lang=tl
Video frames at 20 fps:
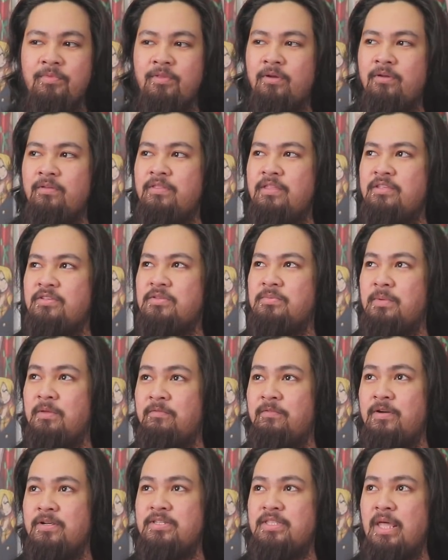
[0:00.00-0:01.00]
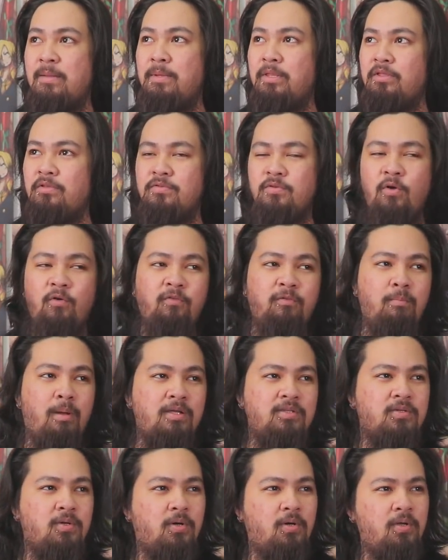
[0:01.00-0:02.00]
No, this is my first time. Ito yung
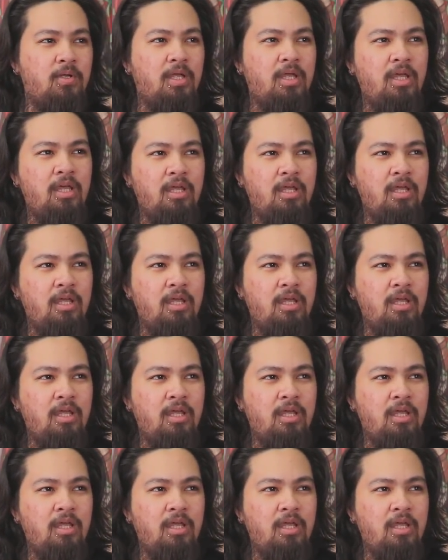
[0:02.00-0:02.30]
softbox ko.